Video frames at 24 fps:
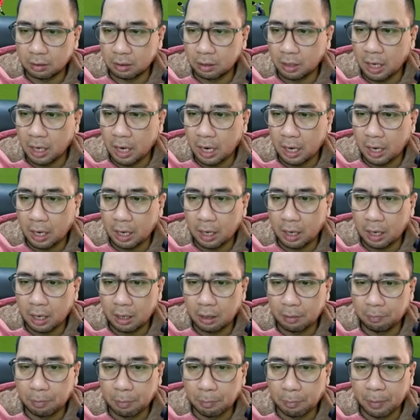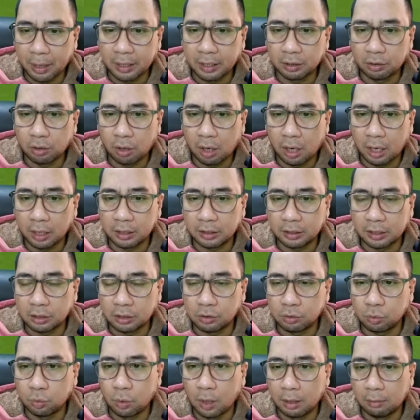ya pemain itu akan kita
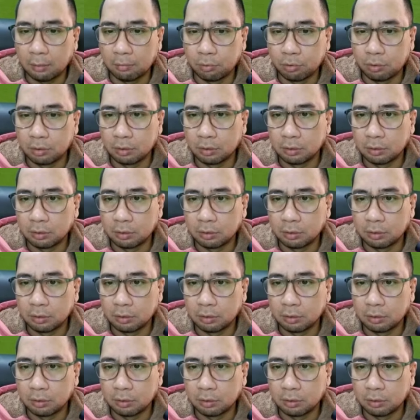jual, Bung.